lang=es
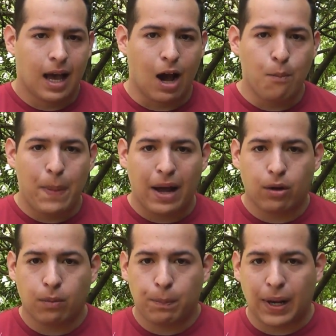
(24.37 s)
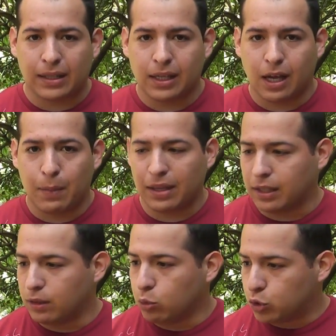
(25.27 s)
a un paro
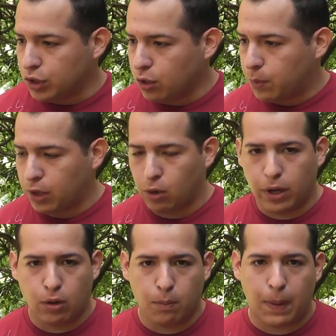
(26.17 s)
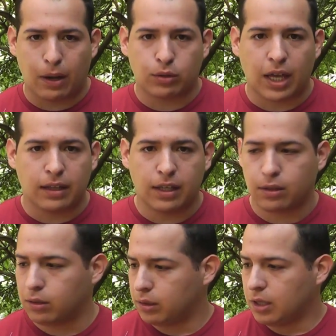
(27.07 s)
prácticamente inducido por el gobierno, un paro
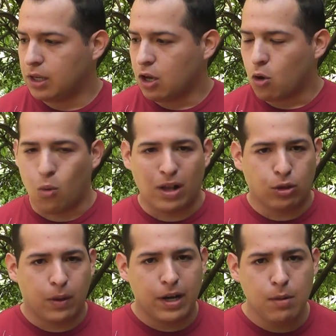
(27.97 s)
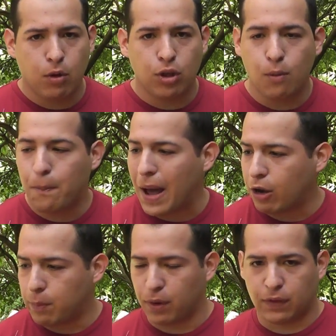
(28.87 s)
técnico cuando venimos de un
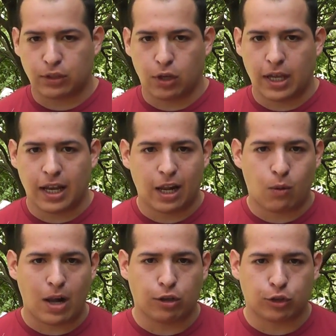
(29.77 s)
paro de profesores en el cual